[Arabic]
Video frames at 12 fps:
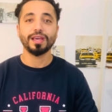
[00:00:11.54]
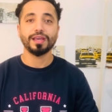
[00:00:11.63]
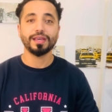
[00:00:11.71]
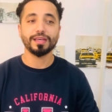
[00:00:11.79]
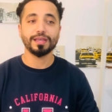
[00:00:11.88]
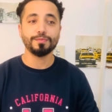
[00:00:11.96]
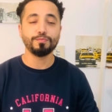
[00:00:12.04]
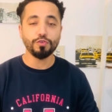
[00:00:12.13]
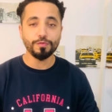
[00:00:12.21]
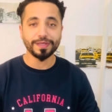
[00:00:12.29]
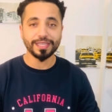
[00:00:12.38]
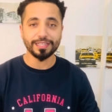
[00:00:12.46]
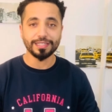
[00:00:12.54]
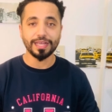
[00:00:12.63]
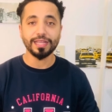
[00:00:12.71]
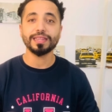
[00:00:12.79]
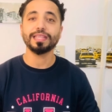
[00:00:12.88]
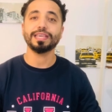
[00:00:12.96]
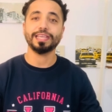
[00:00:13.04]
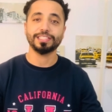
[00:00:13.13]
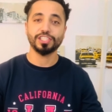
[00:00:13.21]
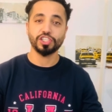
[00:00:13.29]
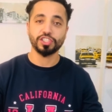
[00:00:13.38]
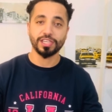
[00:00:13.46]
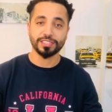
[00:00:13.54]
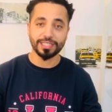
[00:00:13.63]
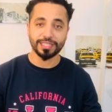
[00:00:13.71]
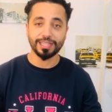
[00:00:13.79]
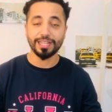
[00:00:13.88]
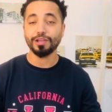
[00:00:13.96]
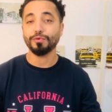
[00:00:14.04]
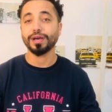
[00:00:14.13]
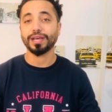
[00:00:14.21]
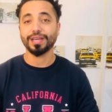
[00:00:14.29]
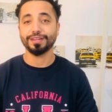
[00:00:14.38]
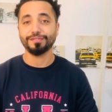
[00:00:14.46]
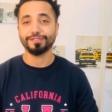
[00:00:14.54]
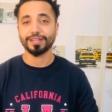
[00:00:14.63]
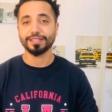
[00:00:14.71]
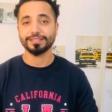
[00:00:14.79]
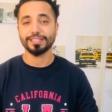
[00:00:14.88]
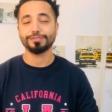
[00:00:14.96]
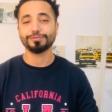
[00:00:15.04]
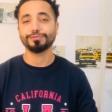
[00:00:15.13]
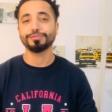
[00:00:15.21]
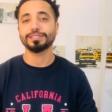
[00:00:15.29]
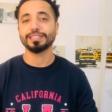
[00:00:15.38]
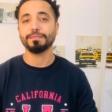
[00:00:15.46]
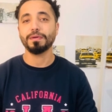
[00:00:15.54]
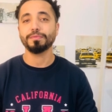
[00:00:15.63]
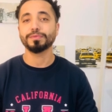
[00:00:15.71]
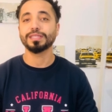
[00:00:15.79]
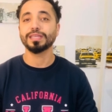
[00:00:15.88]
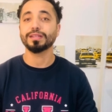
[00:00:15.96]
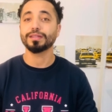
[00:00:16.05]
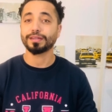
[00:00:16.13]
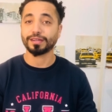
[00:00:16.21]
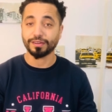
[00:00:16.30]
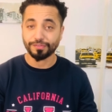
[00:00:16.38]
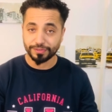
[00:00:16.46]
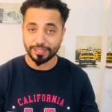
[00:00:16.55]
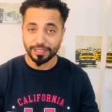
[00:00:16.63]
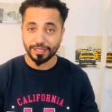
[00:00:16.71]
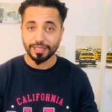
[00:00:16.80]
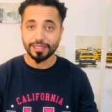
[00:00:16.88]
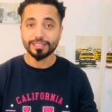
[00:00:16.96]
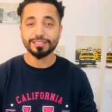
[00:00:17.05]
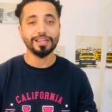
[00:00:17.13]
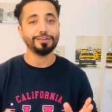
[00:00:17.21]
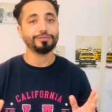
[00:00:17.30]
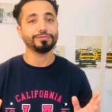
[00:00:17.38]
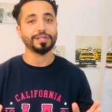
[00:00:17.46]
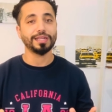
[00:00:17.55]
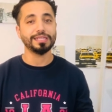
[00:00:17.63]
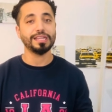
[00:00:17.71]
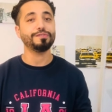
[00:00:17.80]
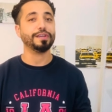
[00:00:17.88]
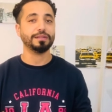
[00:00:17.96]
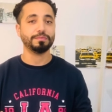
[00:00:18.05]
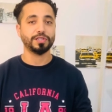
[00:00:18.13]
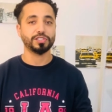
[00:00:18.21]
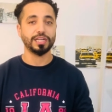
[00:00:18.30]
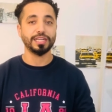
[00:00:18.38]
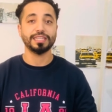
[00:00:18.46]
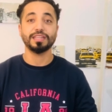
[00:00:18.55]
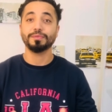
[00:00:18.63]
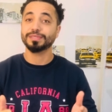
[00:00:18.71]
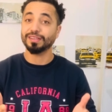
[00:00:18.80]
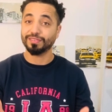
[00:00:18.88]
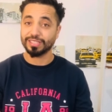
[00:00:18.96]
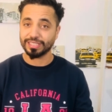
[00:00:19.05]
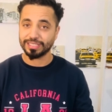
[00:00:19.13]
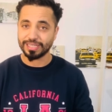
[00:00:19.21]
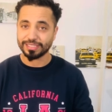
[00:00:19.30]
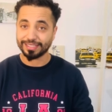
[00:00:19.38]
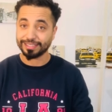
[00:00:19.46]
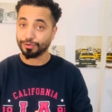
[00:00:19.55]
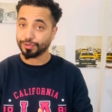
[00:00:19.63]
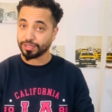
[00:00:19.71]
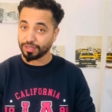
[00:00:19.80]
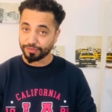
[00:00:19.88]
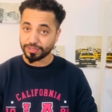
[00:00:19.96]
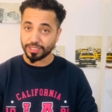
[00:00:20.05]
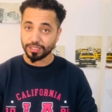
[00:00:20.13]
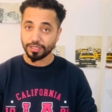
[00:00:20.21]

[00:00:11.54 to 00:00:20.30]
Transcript: آه، ممكن هاد الاحتجاجات اللي وقعنا هنا في فرنسا تكون سبب ديال الرفض ديال الكونطرا ديالي في عين برجع لان بزاف ديال الناس خداو الرفض